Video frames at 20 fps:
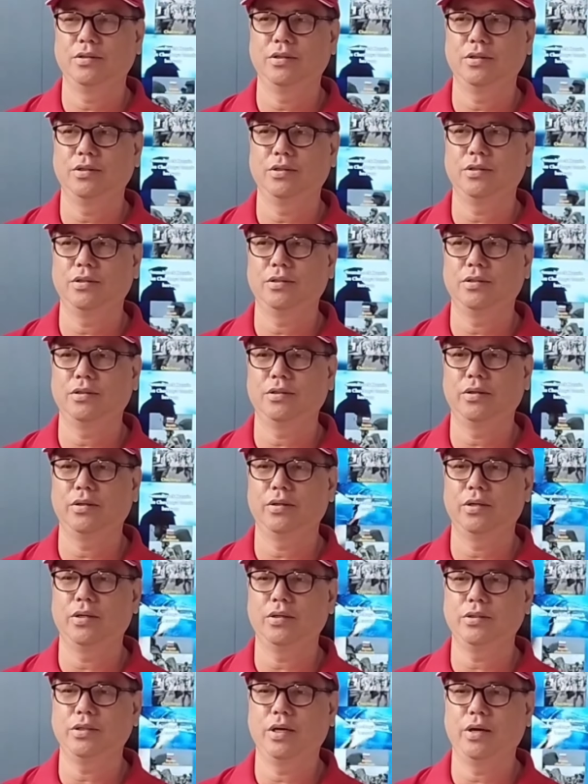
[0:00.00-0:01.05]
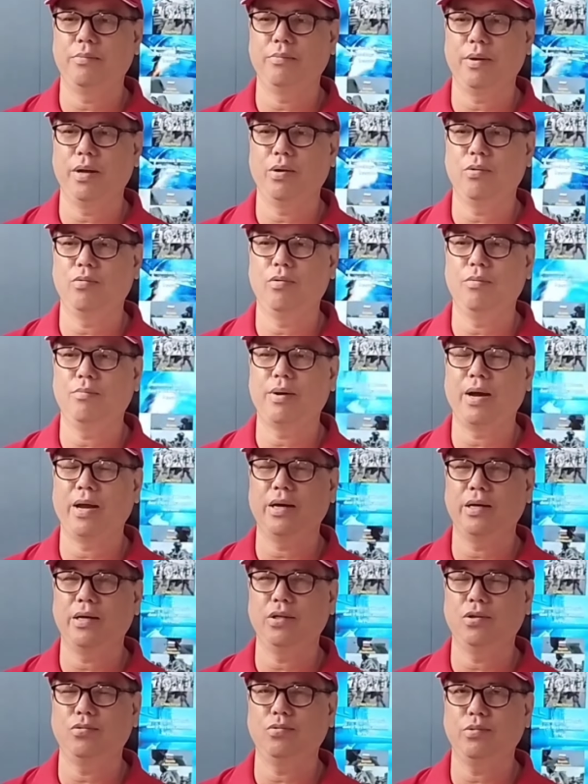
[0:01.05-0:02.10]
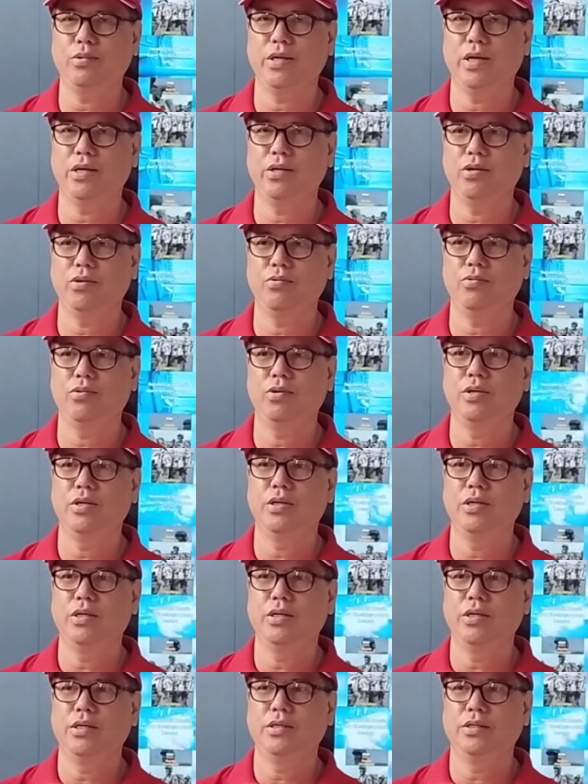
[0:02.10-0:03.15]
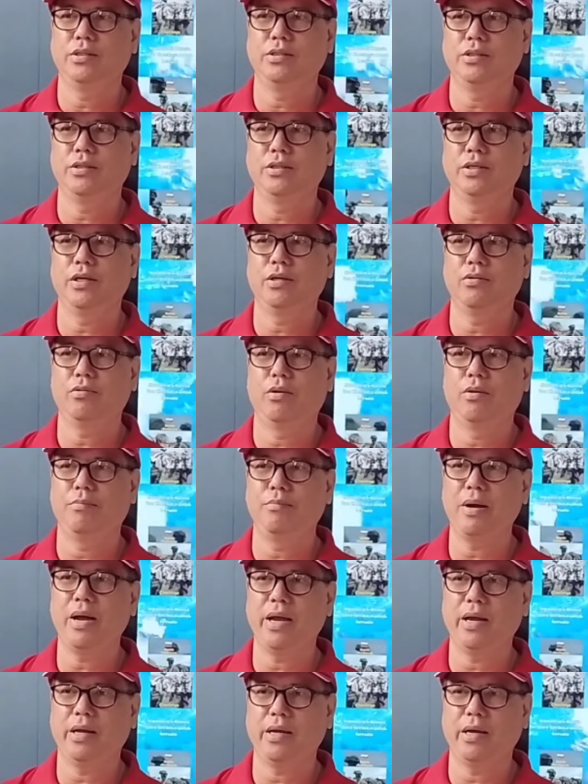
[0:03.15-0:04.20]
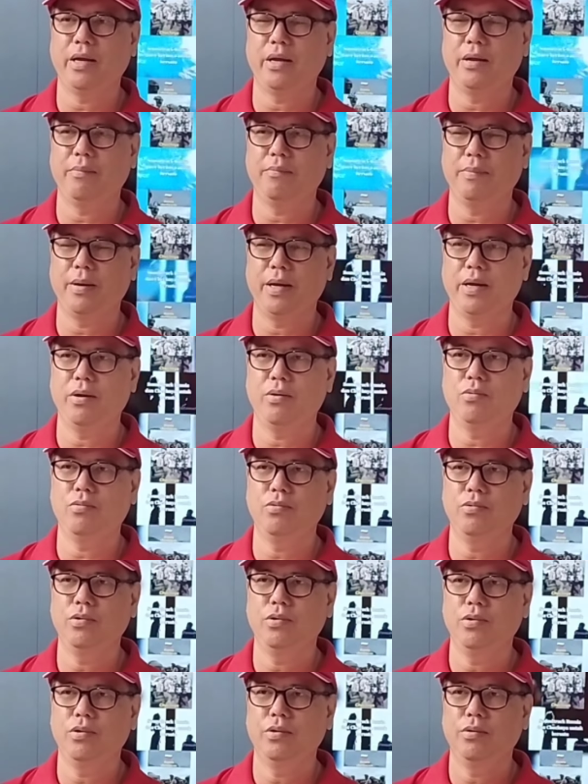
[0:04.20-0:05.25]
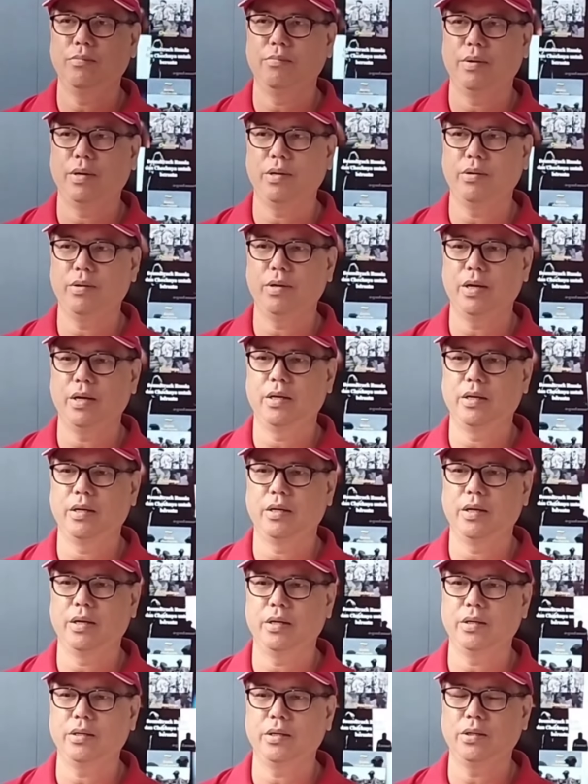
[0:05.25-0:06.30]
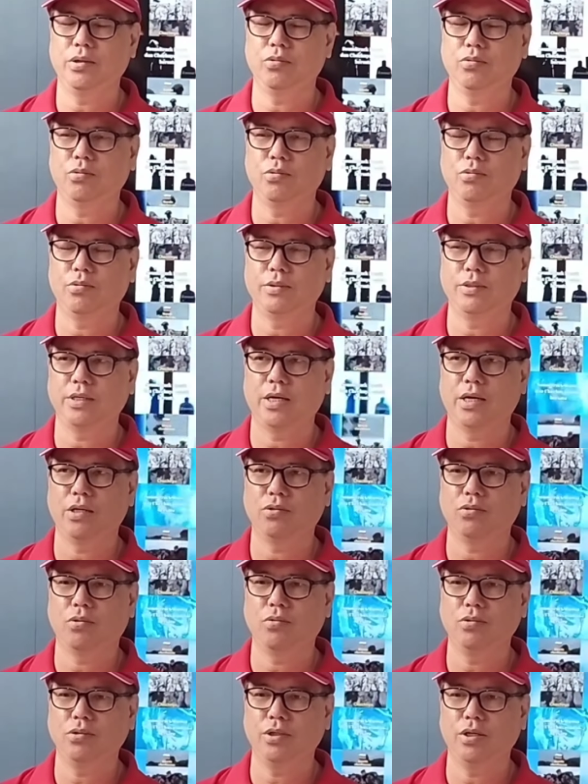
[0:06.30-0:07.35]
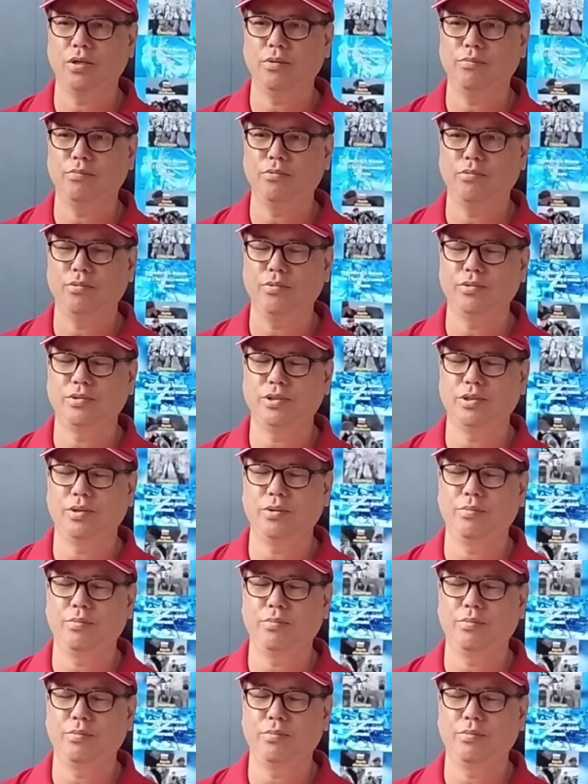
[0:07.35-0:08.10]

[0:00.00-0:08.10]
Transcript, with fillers: 接着，俄罗斯的部队接着会攻进利参斯克，而且就会消灭